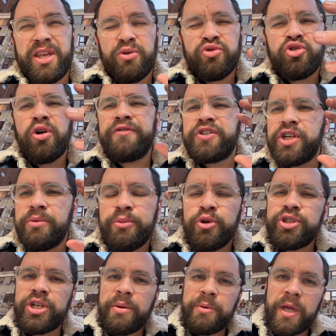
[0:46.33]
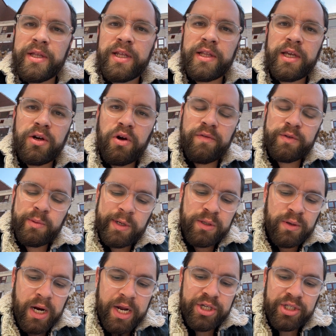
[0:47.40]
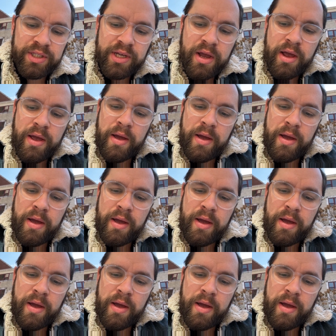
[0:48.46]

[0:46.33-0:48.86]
que é um soft reboot, né? Porque ainda tem novos personagens,